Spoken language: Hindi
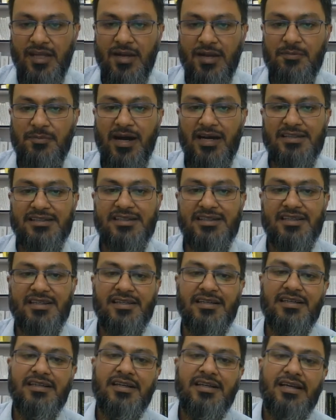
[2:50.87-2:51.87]
अब बात यह है
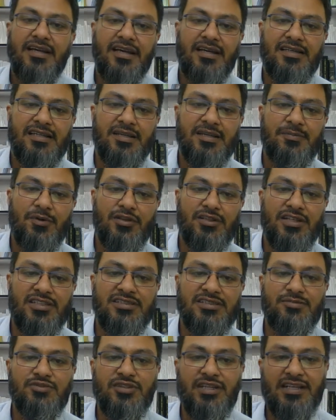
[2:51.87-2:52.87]
कि ये पौधा
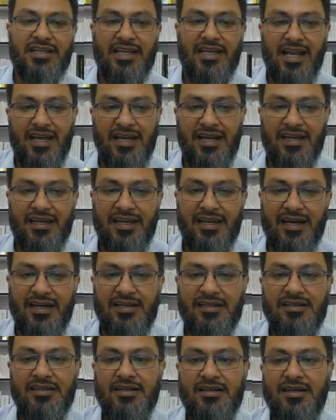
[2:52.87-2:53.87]
जब उसे खिलाया गया
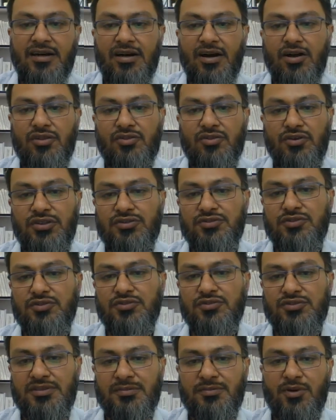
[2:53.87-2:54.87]
तो इसको
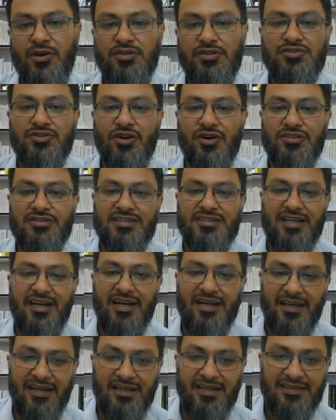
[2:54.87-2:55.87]
उसने बहुत शौक से
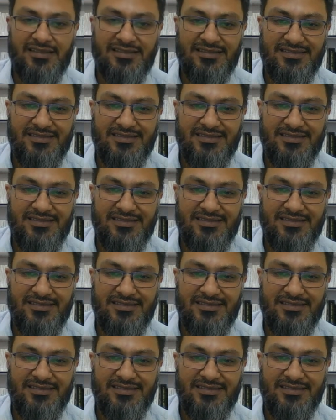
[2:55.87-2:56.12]
खाया